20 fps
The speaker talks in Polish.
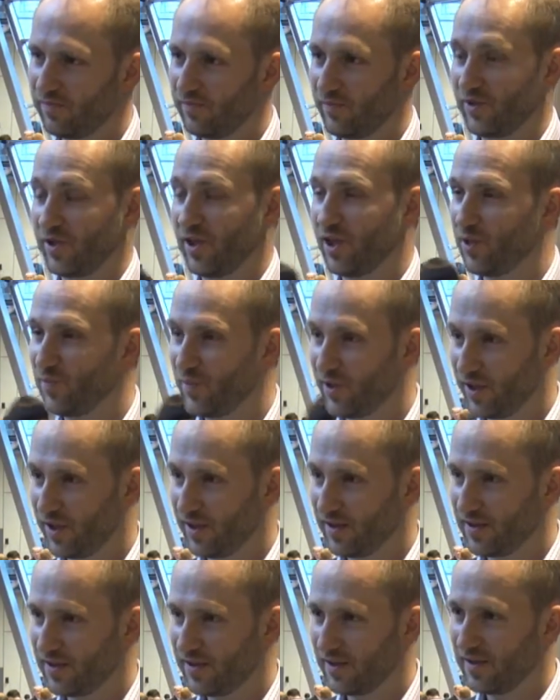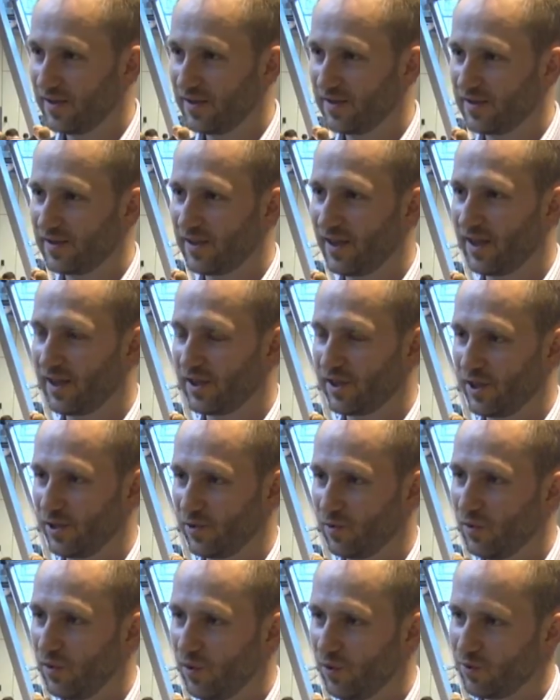3-6 miesięcy stara
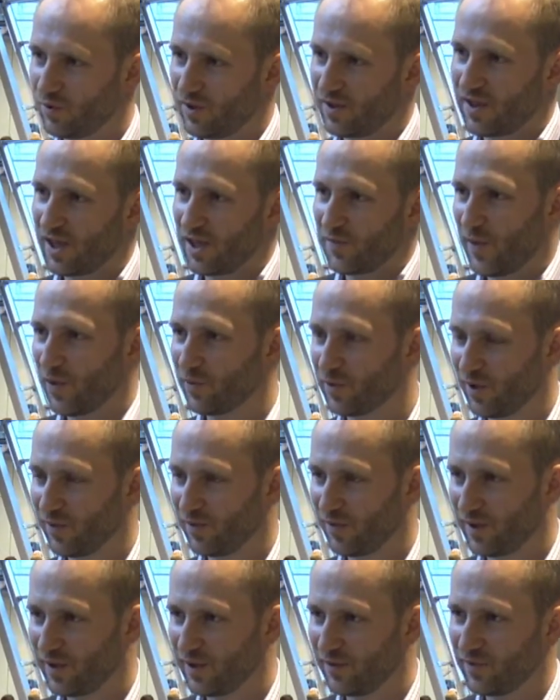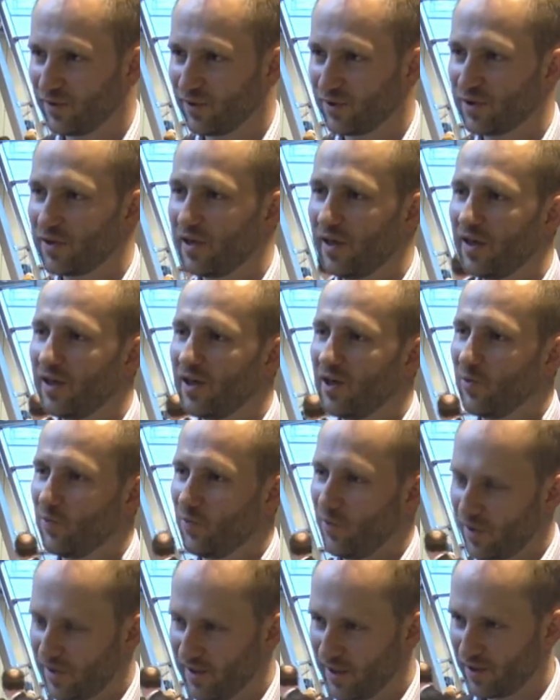się uzyskać pełną efektywność,
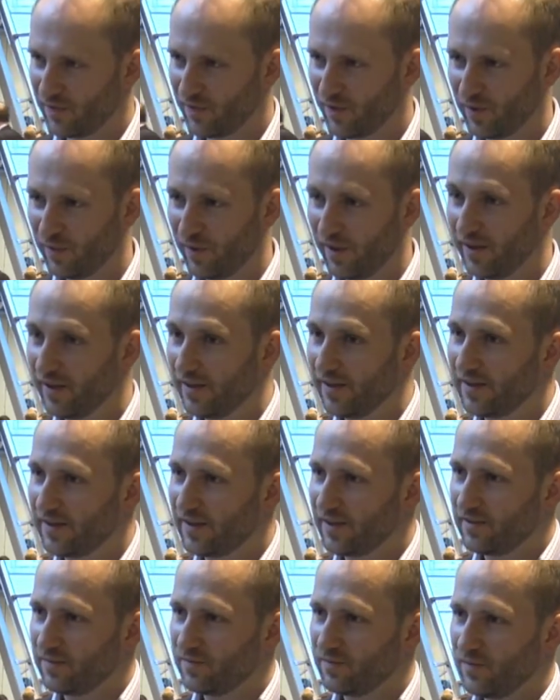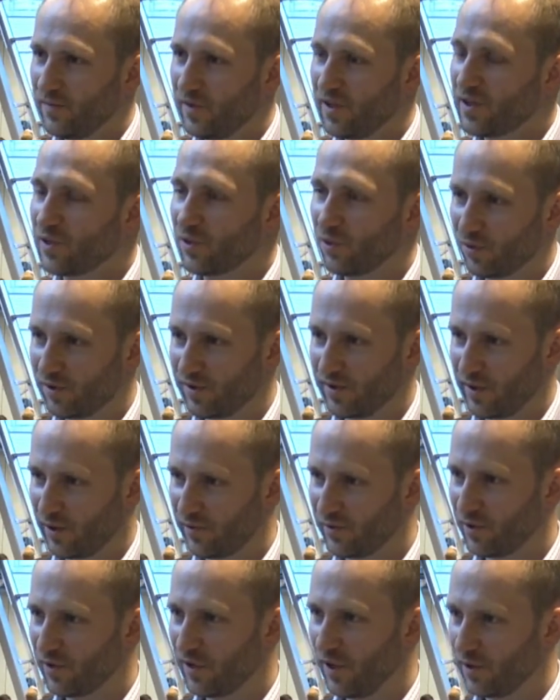poznać firmę, no jest trudny
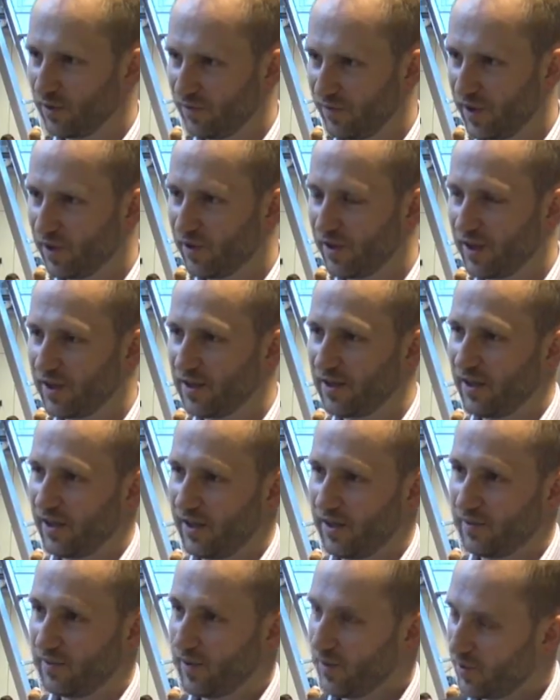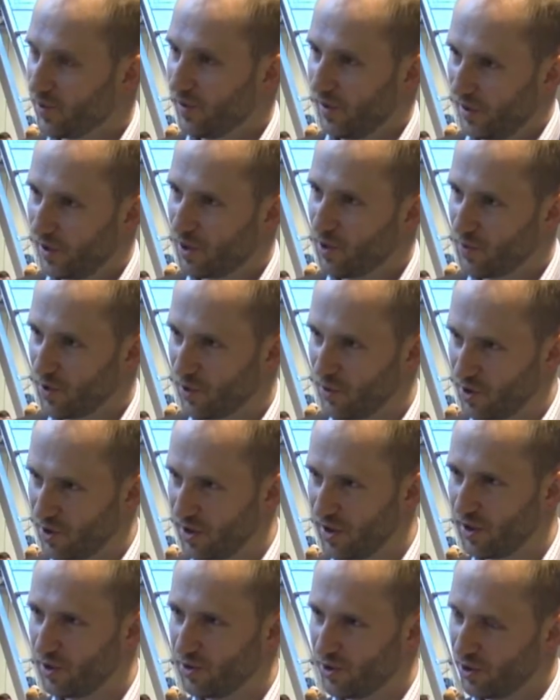zarówno dla nowego, jak i dla na przykład jego
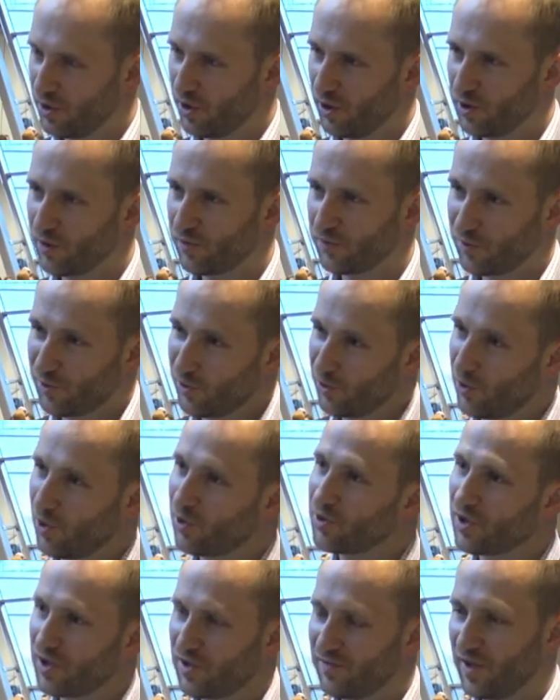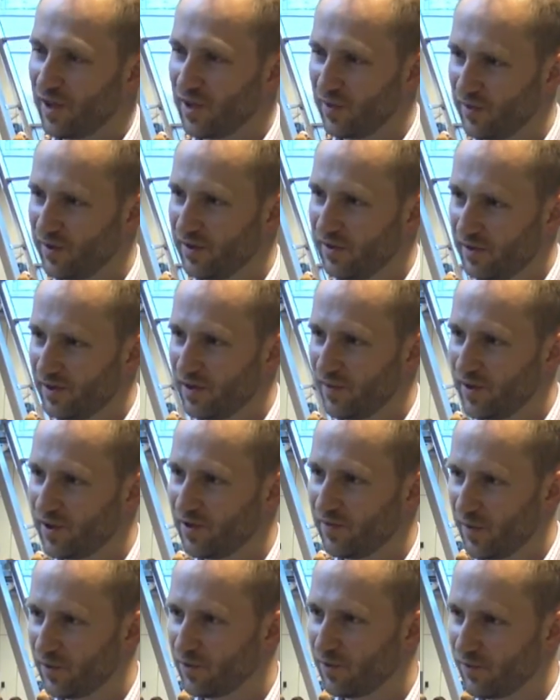przełożonego czy kolegów, którzy już oczekiwali, że
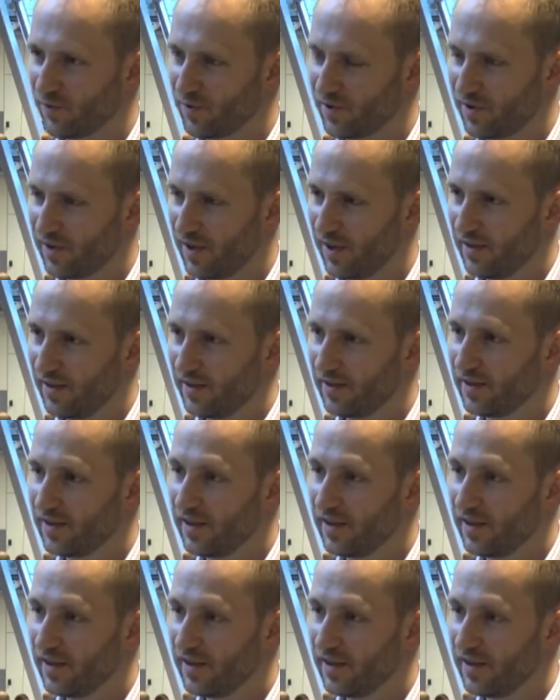będzie w pełni funkcjonalny.